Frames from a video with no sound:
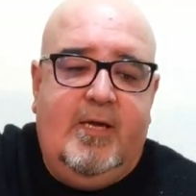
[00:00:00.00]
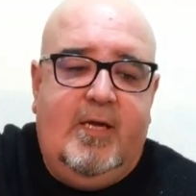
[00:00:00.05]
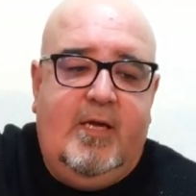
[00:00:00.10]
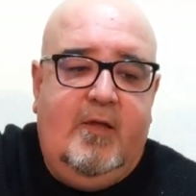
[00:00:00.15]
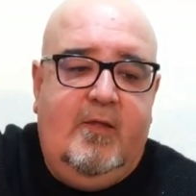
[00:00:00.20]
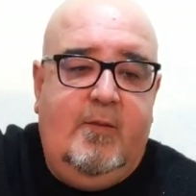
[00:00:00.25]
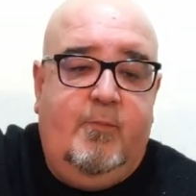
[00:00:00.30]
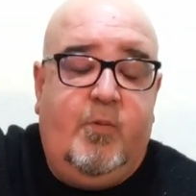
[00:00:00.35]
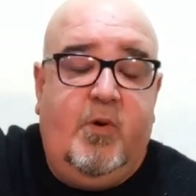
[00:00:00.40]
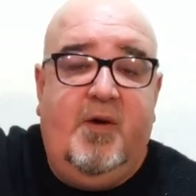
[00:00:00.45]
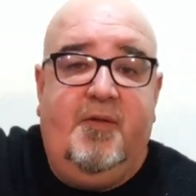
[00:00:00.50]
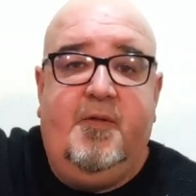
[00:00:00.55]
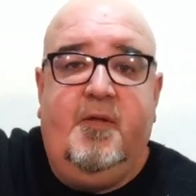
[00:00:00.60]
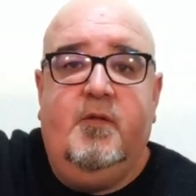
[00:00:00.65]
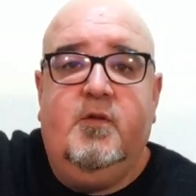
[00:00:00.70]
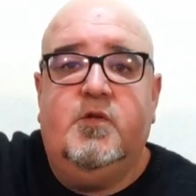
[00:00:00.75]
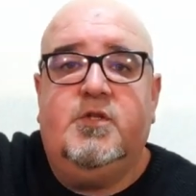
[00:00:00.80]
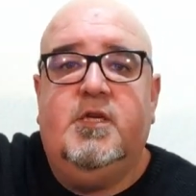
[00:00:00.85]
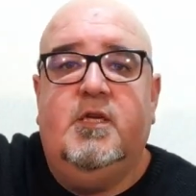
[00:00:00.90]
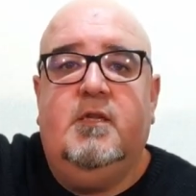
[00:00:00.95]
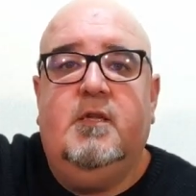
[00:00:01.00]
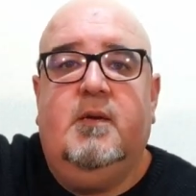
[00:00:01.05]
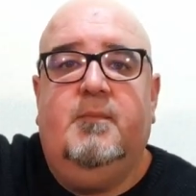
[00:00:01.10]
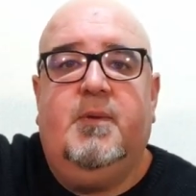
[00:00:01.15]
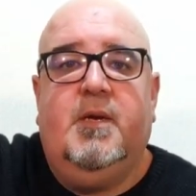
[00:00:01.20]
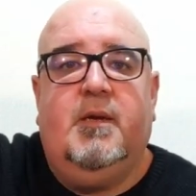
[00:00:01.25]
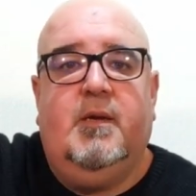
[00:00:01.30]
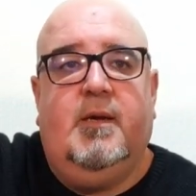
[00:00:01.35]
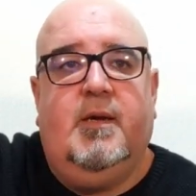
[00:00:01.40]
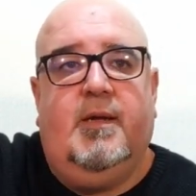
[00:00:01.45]
y después a 180
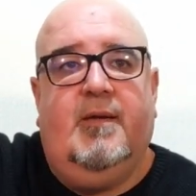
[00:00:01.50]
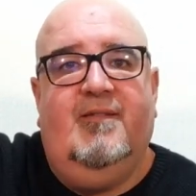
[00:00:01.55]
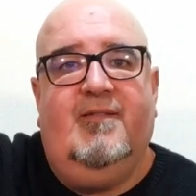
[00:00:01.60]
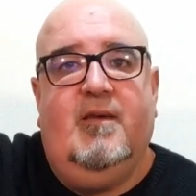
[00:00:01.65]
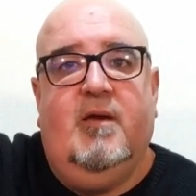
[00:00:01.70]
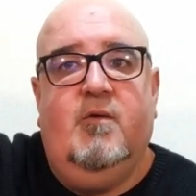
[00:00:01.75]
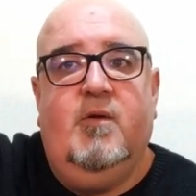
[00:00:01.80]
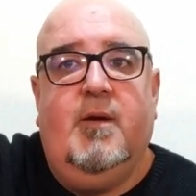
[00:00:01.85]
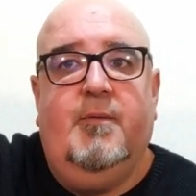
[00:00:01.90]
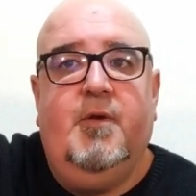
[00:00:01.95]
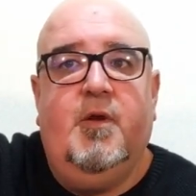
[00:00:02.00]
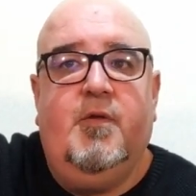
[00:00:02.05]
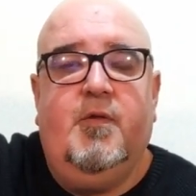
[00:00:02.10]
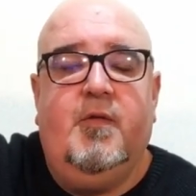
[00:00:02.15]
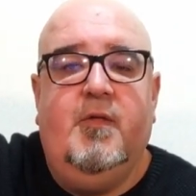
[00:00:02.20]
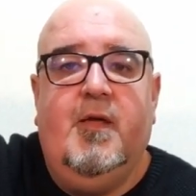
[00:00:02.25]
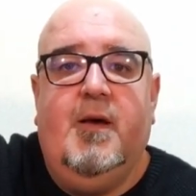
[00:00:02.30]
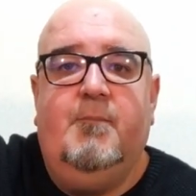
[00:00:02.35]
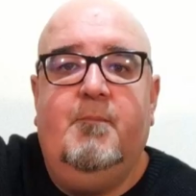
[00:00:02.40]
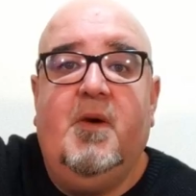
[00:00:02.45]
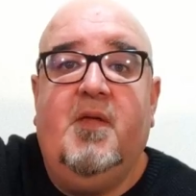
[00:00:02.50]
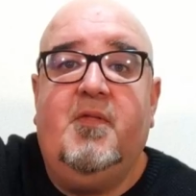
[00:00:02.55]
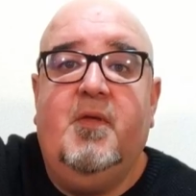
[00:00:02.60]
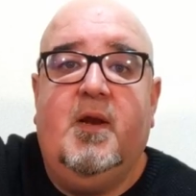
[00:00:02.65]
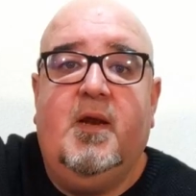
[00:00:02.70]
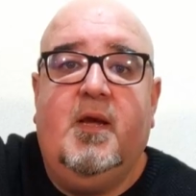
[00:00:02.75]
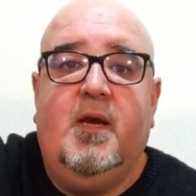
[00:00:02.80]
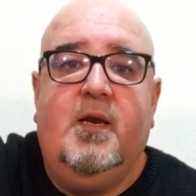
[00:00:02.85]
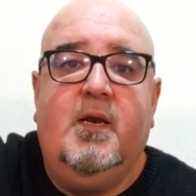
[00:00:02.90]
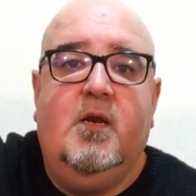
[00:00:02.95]
para que sea una velocidad más
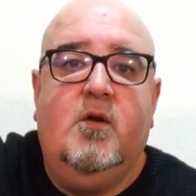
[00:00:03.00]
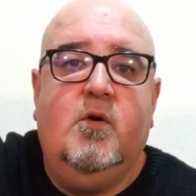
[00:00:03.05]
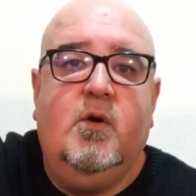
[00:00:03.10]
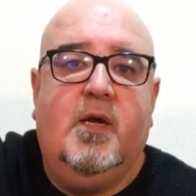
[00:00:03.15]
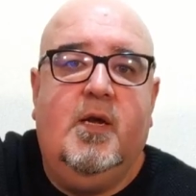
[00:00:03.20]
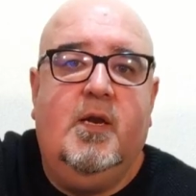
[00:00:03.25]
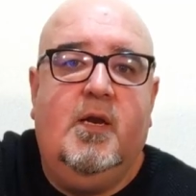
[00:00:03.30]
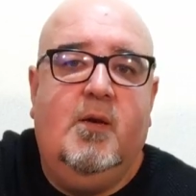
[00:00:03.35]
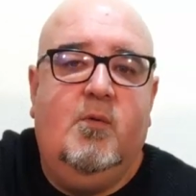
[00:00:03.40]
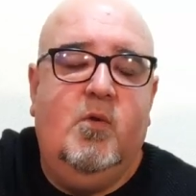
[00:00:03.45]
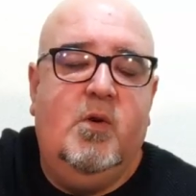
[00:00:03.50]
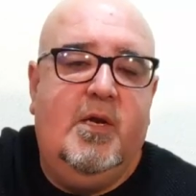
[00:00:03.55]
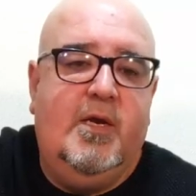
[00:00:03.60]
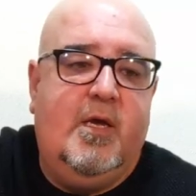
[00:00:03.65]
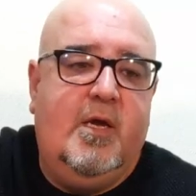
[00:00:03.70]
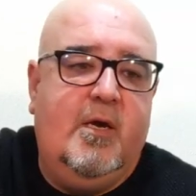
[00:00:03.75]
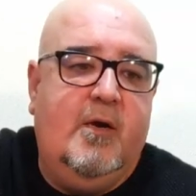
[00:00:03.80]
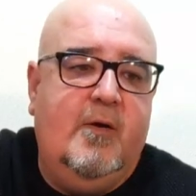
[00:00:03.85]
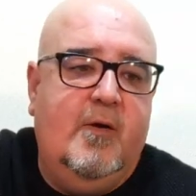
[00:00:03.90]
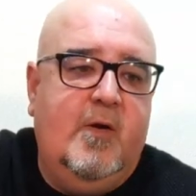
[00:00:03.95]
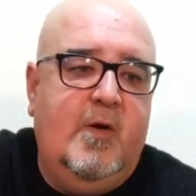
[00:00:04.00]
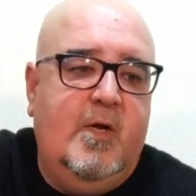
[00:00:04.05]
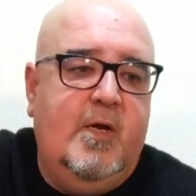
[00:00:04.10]
cercana a lo que es la bulería.